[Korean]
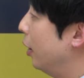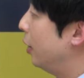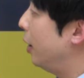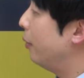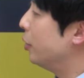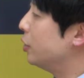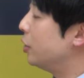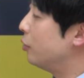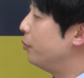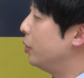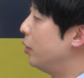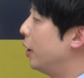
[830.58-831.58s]
세
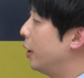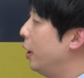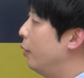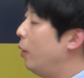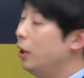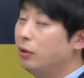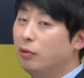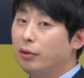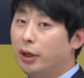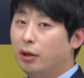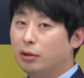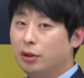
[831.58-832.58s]
번째로 필요한 게
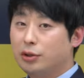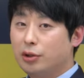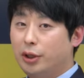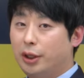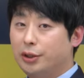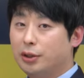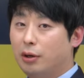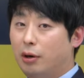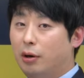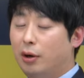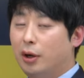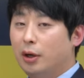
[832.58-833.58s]
활동 내역
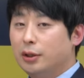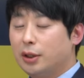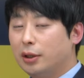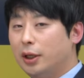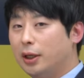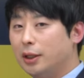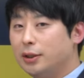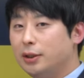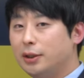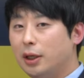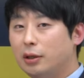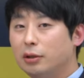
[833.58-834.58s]
설정이겠죠. 자 근데
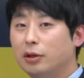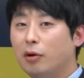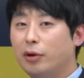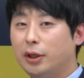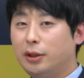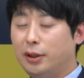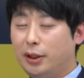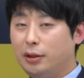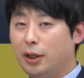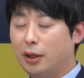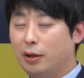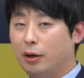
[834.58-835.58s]
사실 제일 큰 덩어리들이
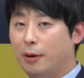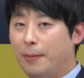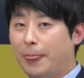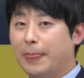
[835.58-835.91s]
끝났어요.